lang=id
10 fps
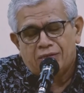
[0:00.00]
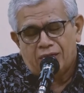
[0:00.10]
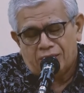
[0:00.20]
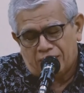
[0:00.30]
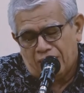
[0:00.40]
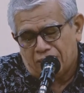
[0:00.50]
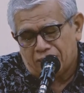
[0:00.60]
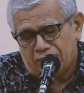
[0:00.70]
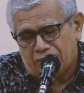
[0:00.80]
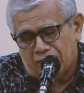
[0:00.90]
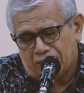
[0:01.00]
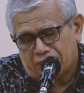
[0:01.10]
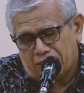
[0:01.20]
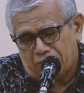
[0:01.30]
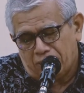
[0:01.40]
Hati-hati jangan
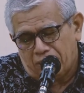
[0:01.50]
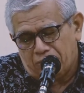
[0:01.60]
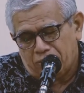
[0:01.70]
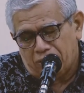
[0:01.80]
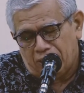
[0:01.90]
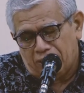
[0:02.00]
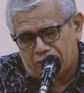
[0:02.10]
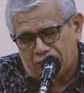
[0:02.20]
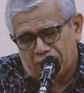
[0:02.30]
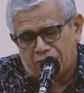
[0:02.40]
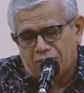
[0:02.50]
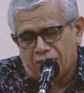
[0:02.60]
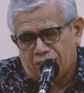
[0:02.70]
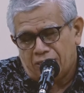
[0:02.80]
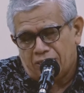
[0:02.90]
sampai kamu diinjak
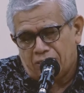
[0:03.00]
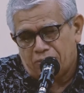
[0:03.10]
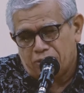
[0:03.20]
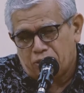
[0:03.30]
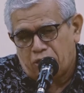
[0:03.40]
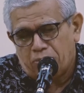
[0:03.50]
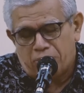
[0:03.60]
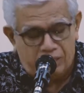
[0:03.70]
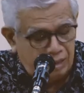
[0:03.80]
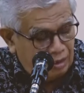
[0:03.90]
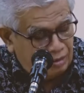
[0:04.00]
oleh Nabi Sulaiman dengan